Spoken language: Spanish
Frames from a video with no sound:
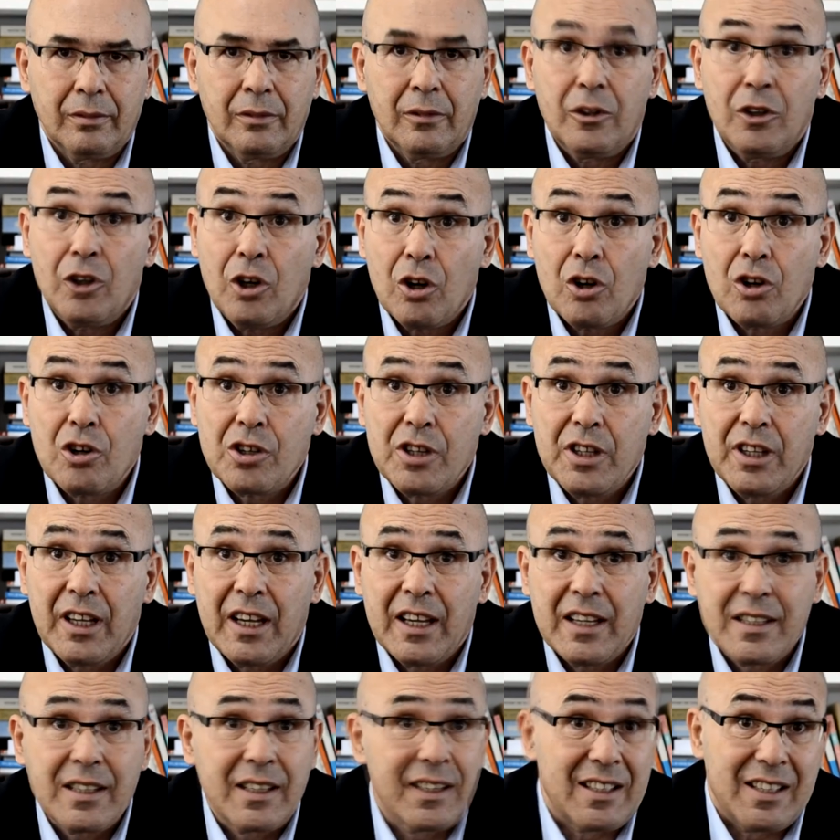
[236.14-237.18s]
No nos
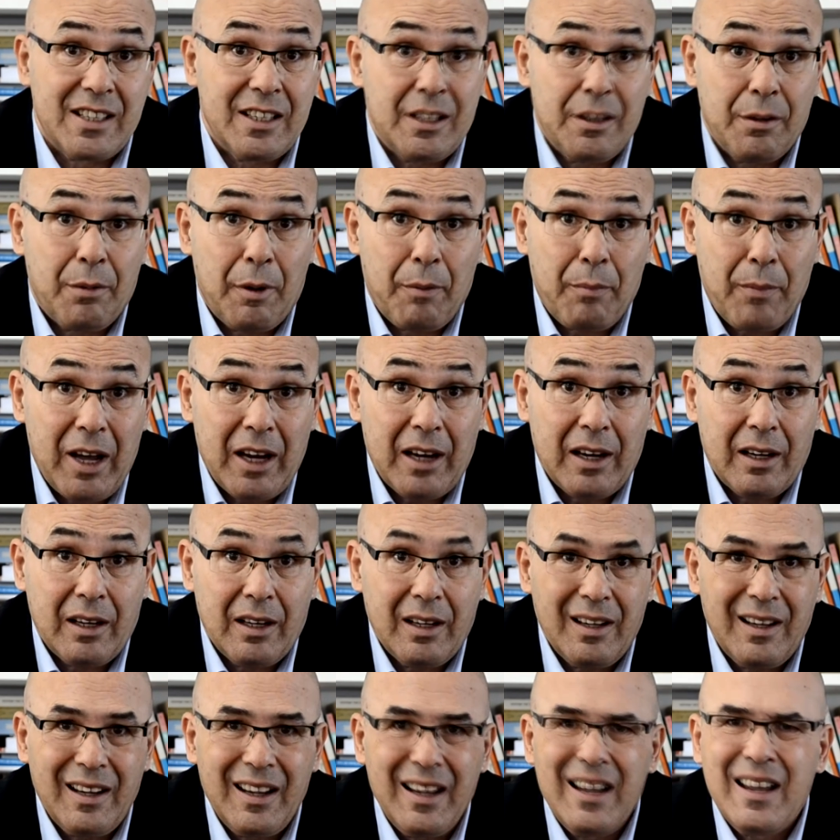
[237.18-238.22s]
digas que se llevan mal.
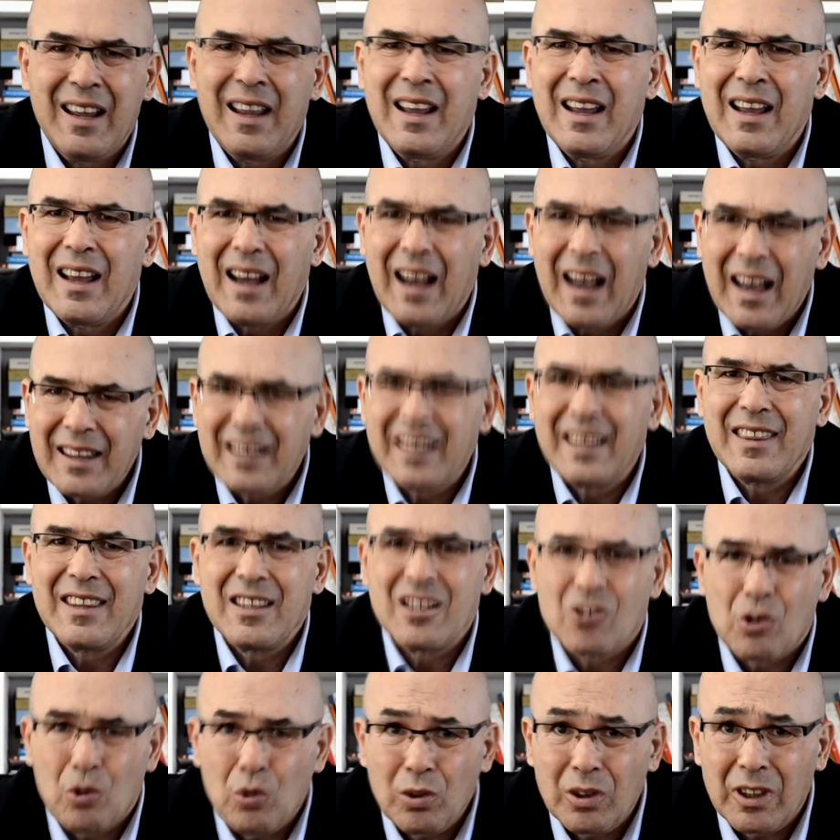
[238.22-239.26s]
Haz que
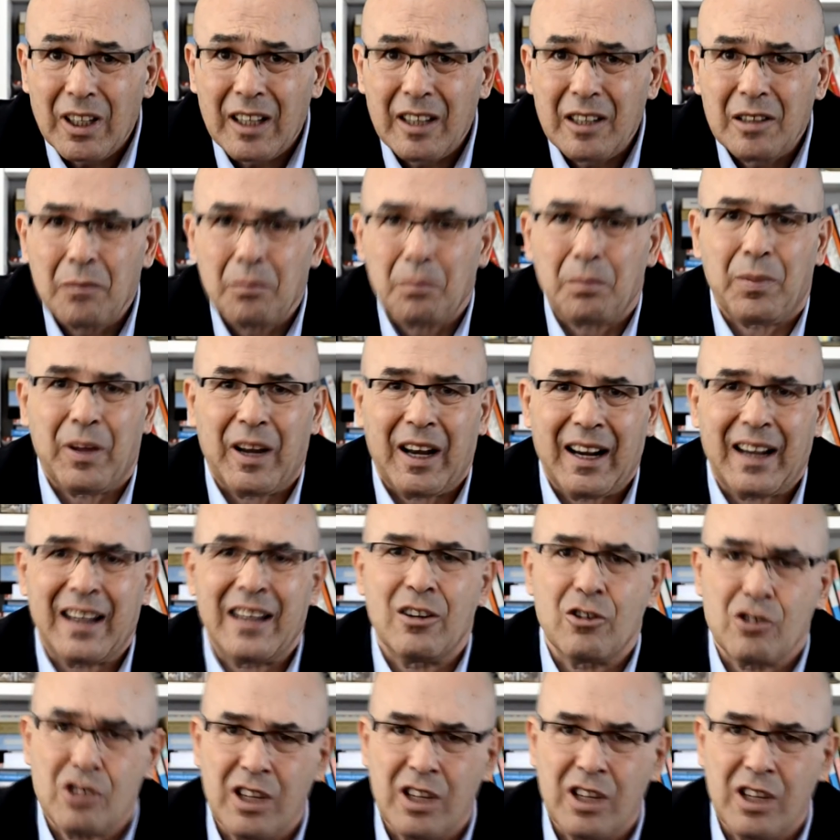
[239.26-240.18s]
discutan para que los